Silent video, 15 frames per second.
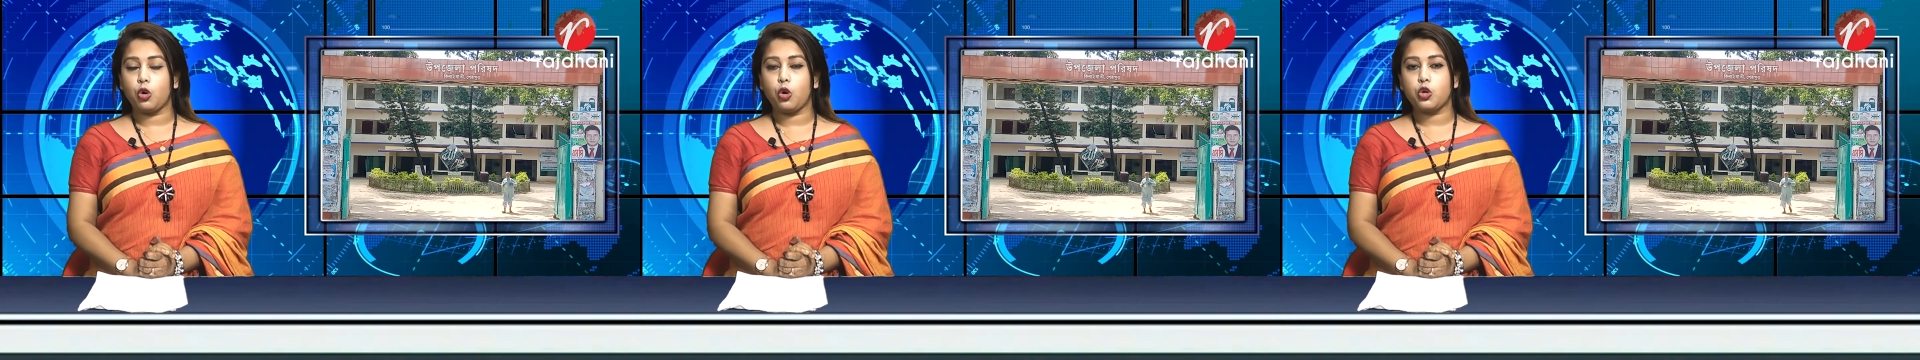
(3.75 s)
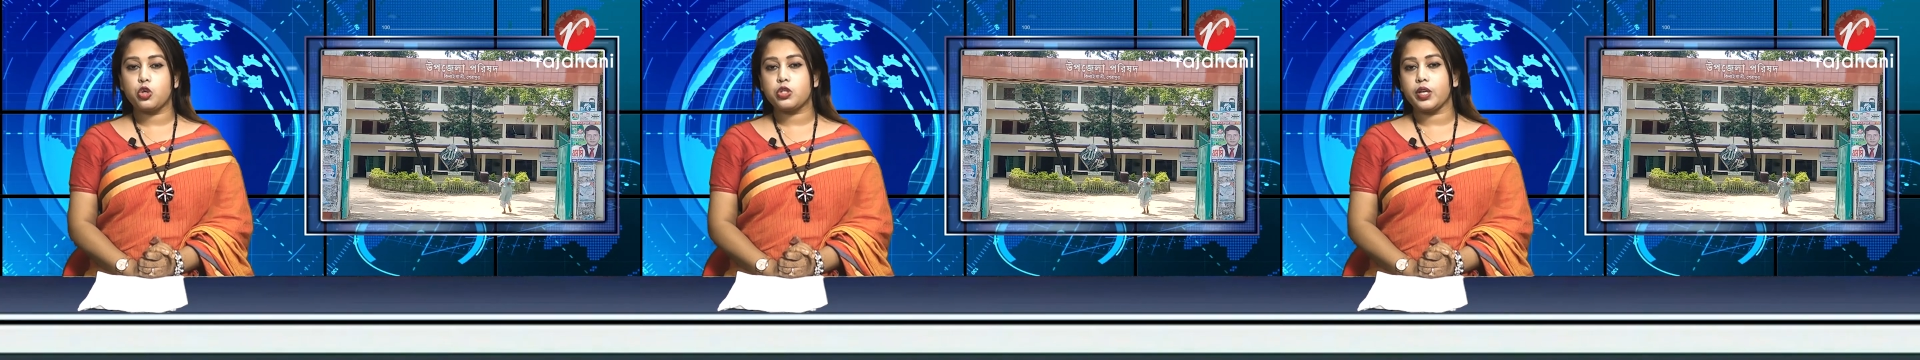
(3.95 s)

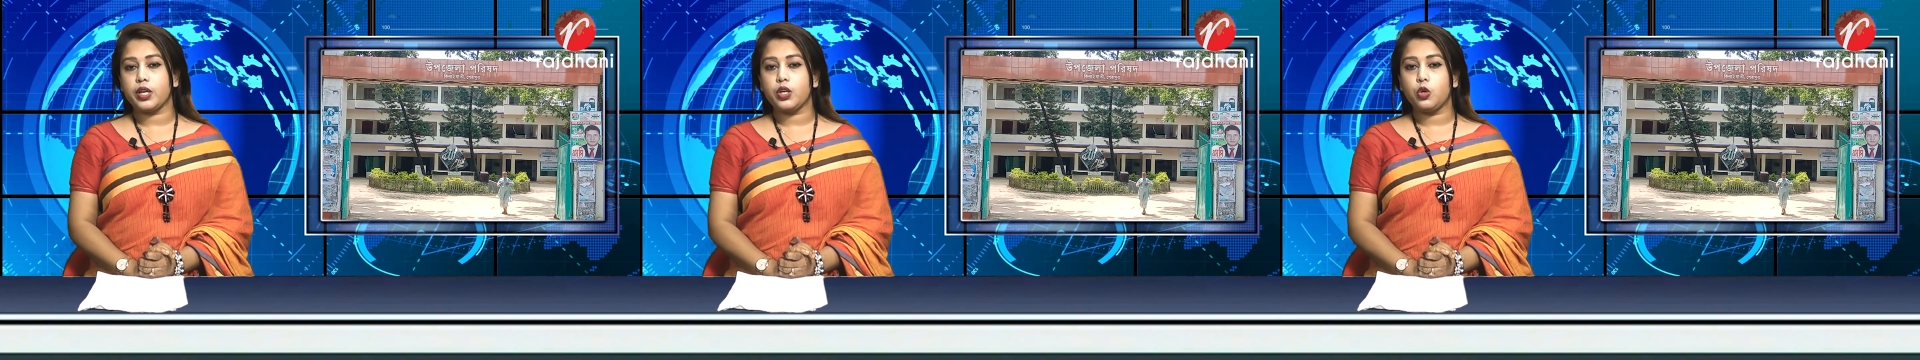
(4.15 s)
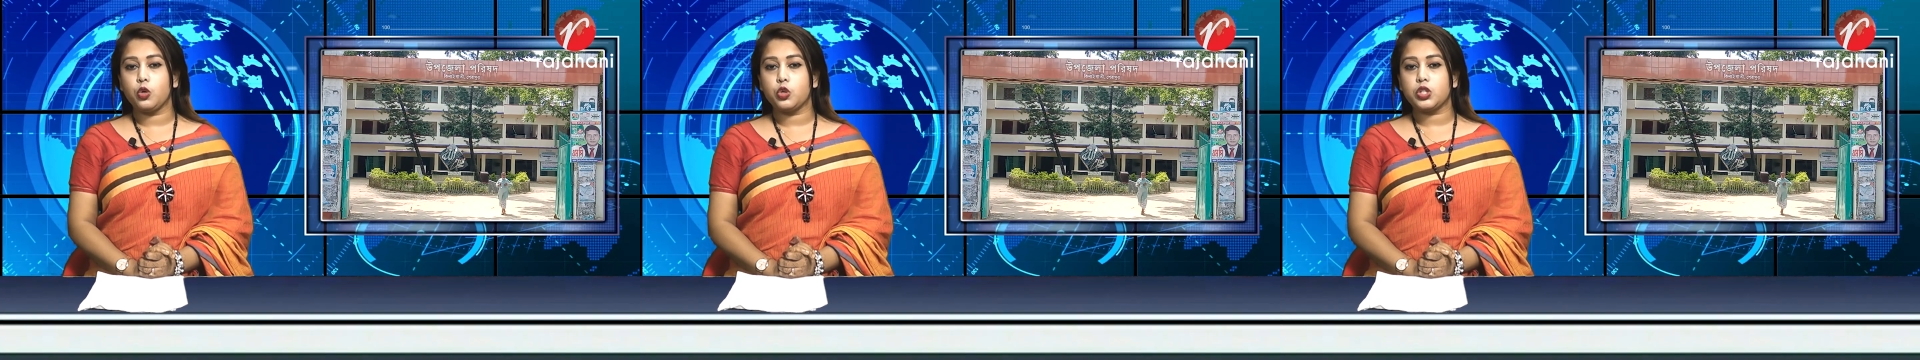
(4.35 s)

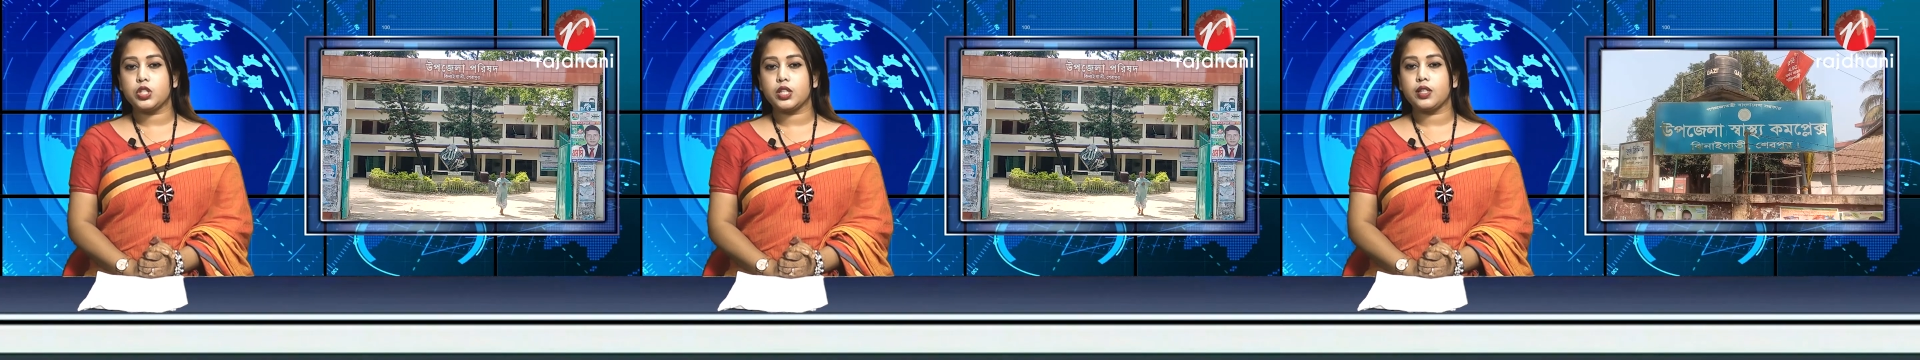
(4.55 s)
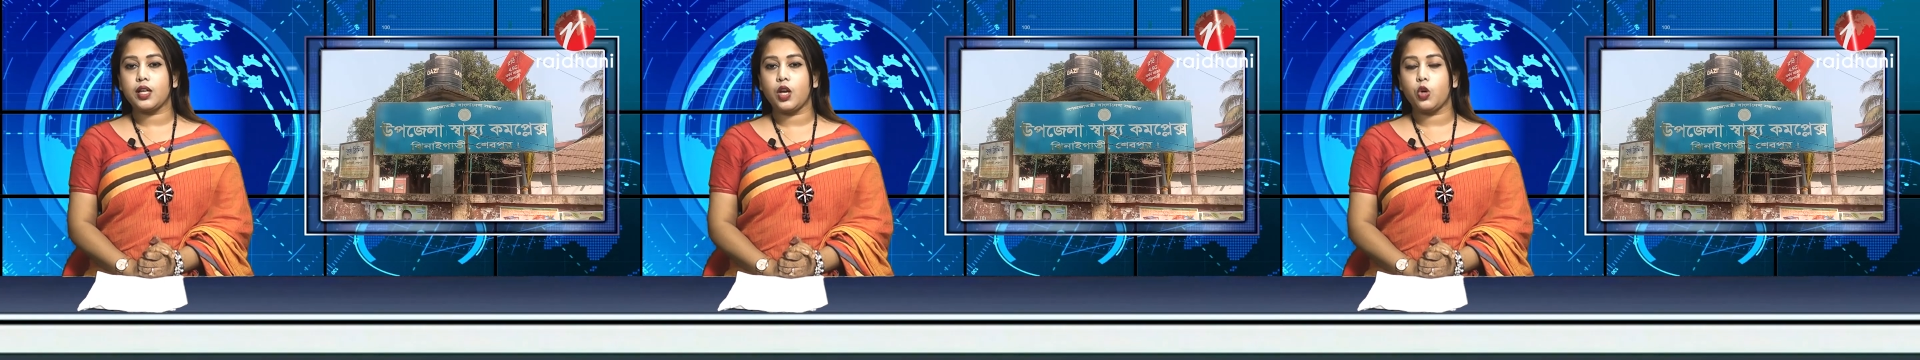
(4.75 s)
সংঘর্ষে
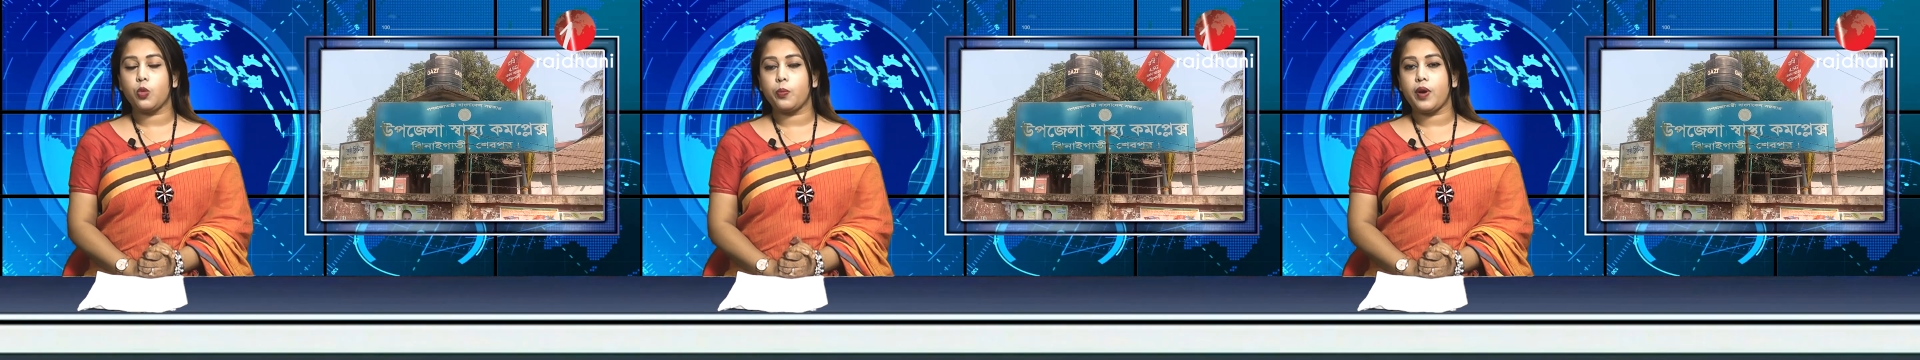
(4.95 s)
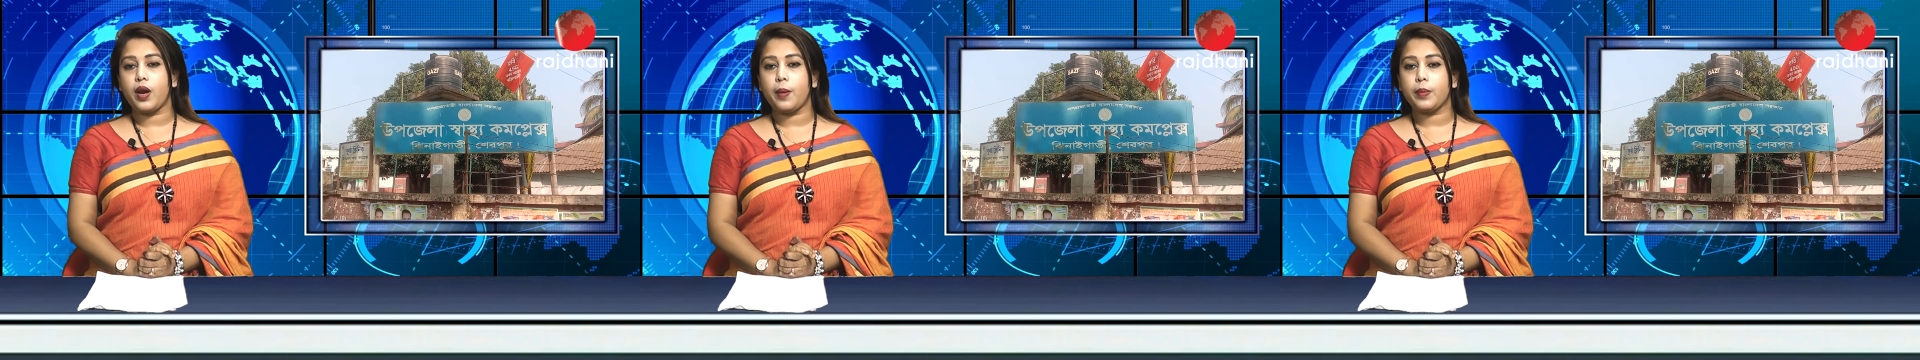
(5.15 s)
খুরশেদ
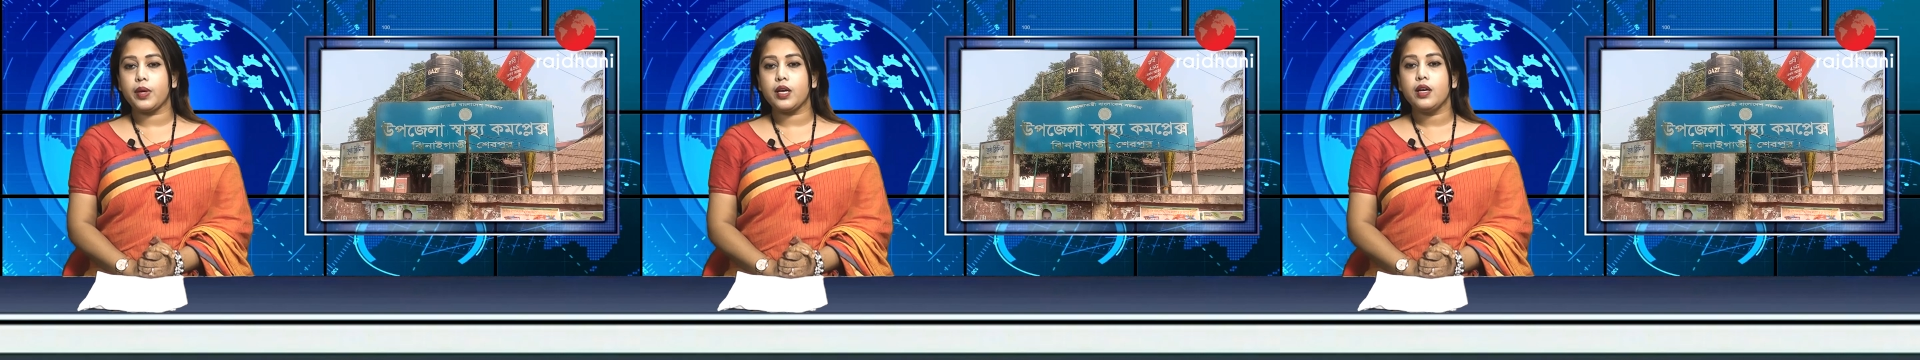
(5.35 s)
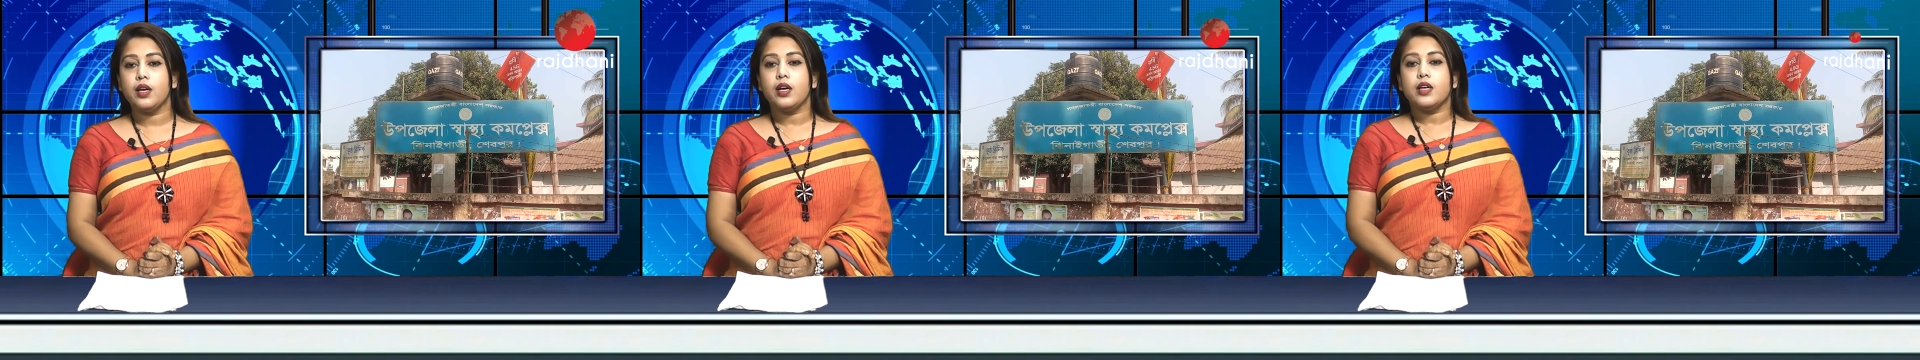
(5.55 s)
আলম
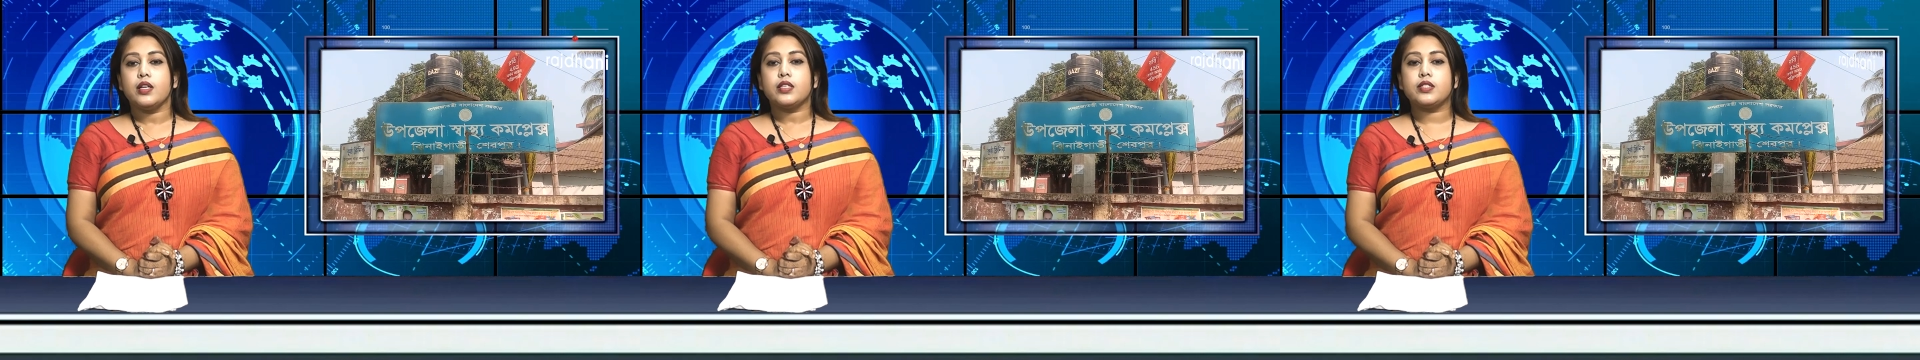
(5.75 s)
নামে